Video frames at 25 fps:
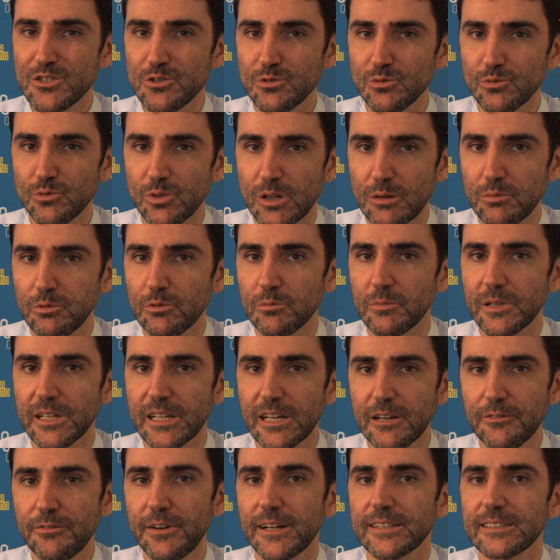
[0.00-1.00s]
strutture
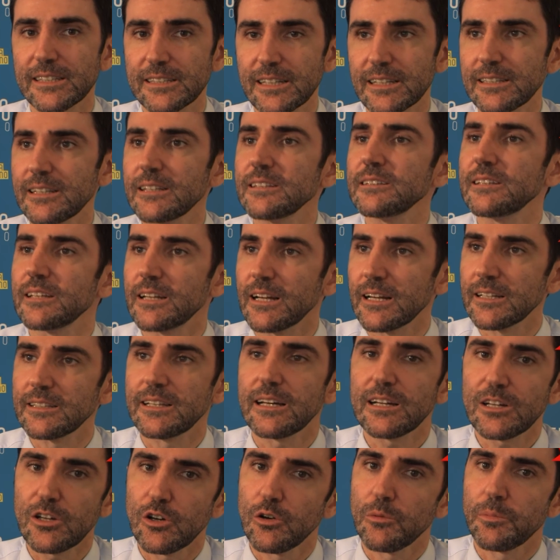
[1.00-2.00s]
pubbliche, è fatta da tante
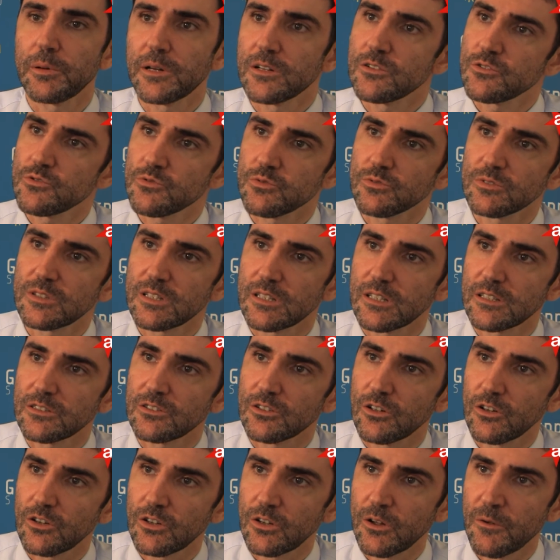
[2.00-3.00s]
realtà che operano su un
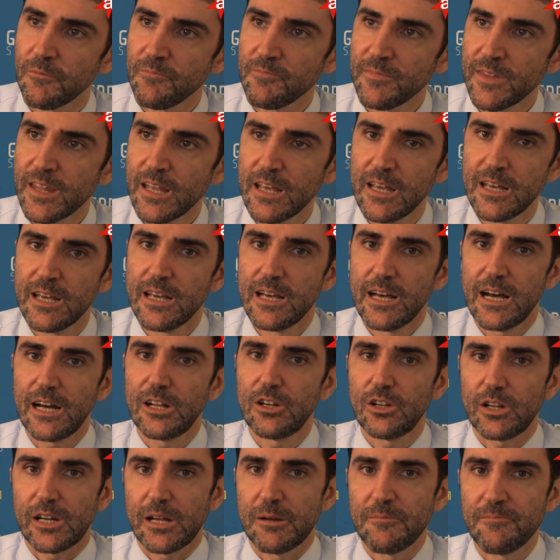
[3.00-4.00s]
territorio.
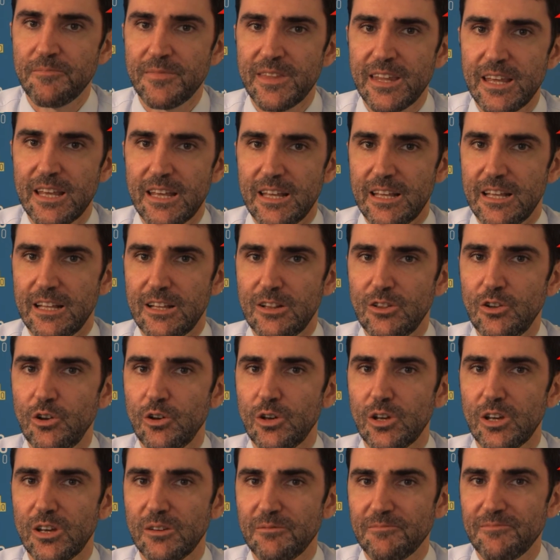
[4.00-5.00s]
Allora,
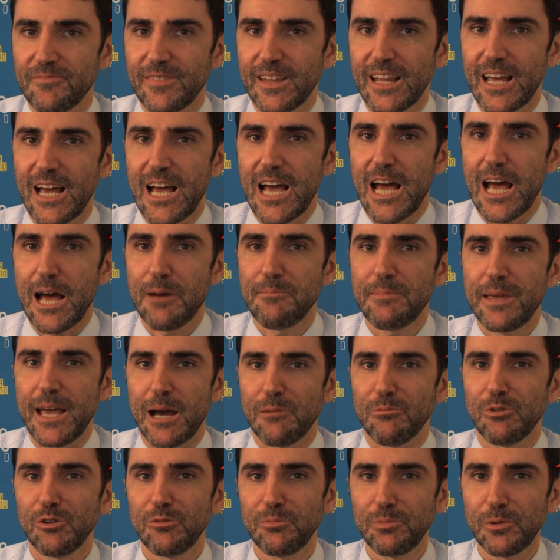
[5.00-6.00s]
noi
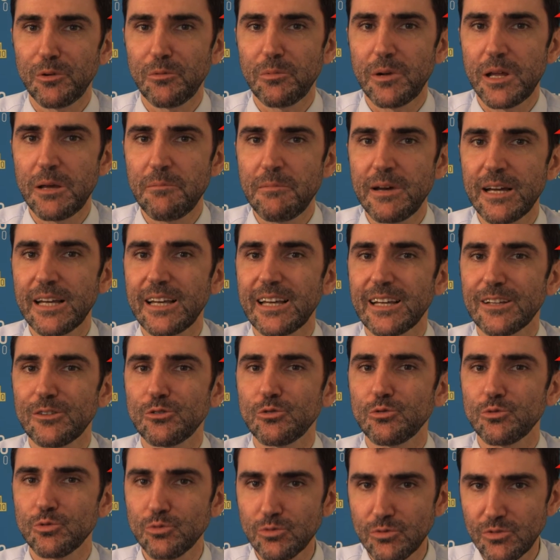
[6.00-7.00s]
abbiamo il problema
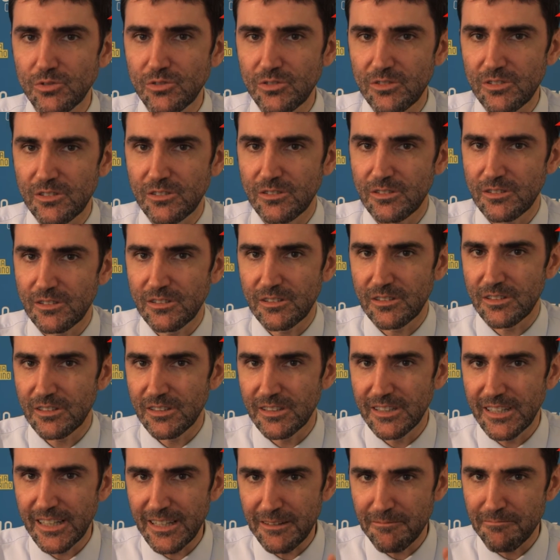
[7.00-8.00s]
tu,
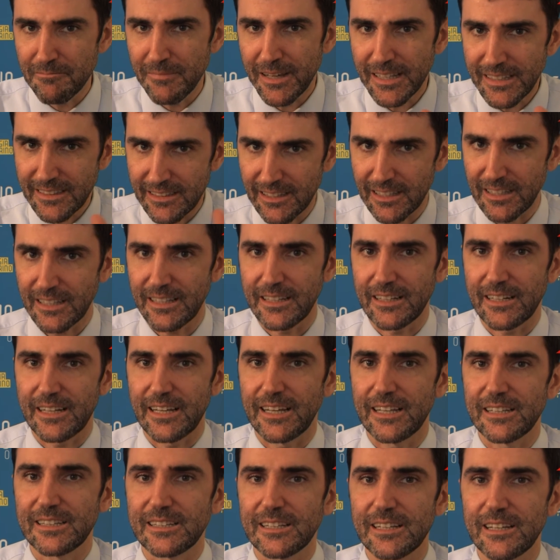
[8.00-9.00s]
di metterle in
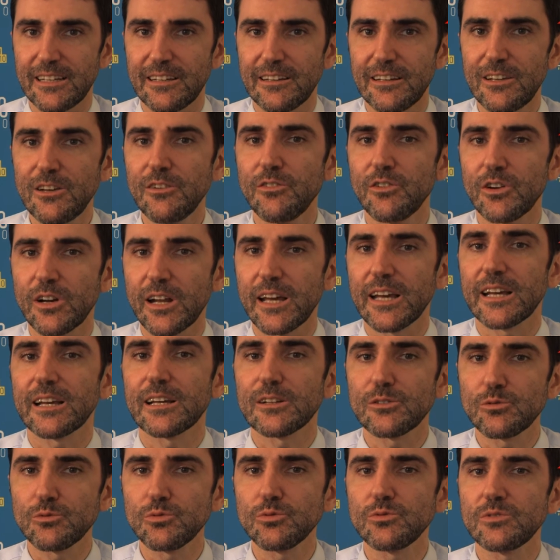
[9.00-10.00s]
rete. Io vorrei
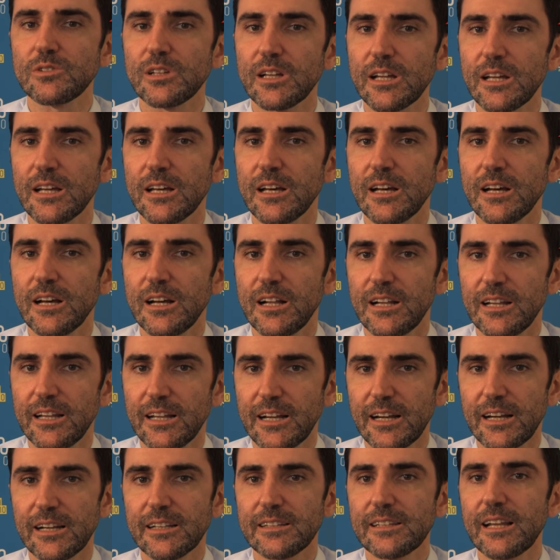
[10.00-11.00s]
che tutte
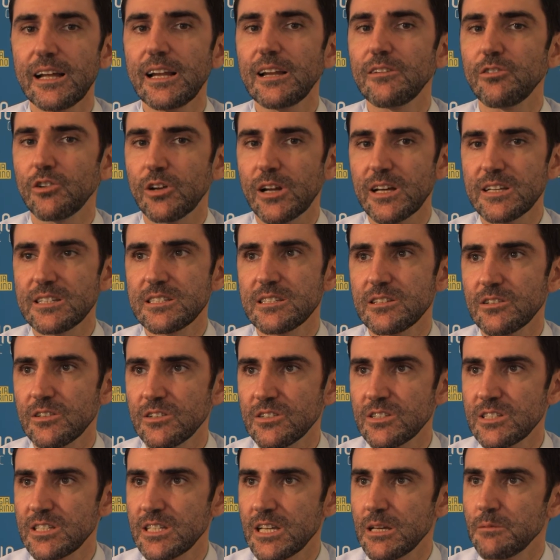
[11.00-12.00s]
le realtà lavorassero
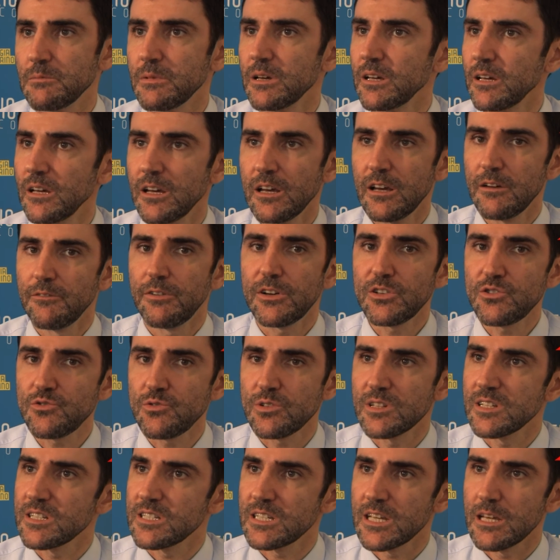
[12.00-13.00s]
insieme.
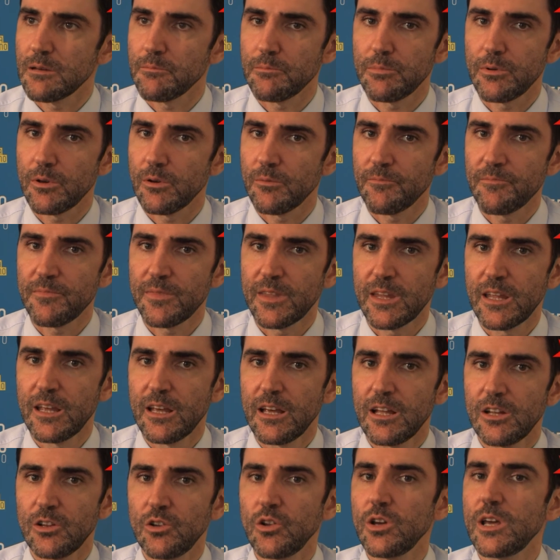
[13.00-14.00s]
Faccio un esempio.
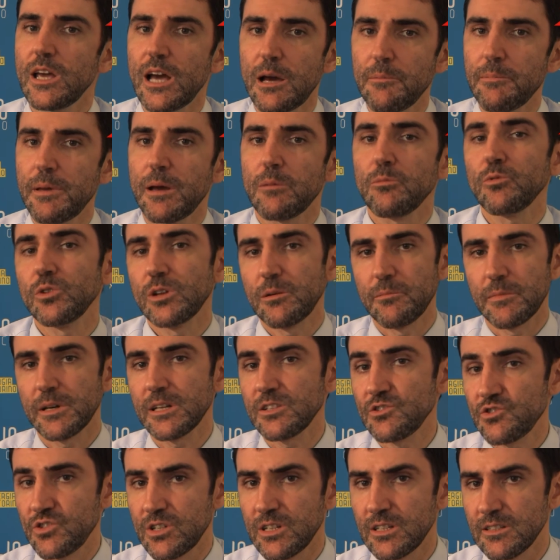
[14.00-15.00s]
Noi abbiamo
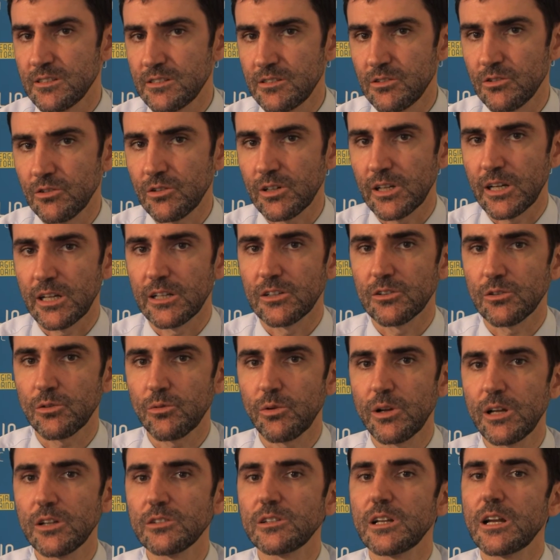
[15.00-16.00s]
un'emergenza, io credo,
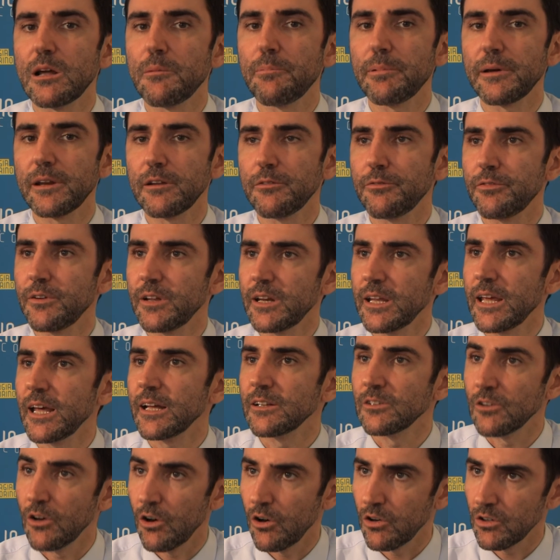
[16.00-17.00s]
quella della
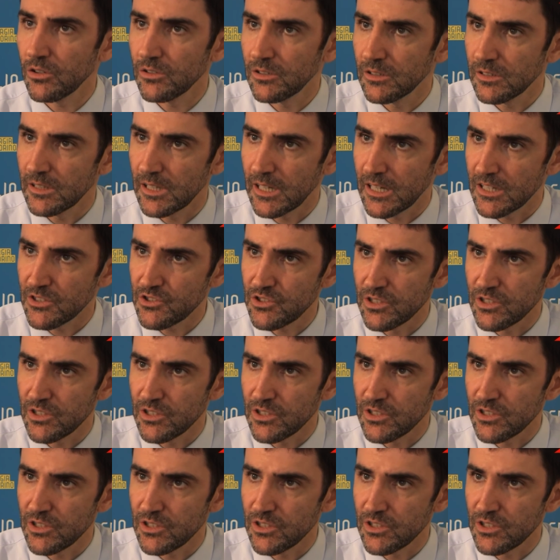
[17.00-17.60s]
periferia nord della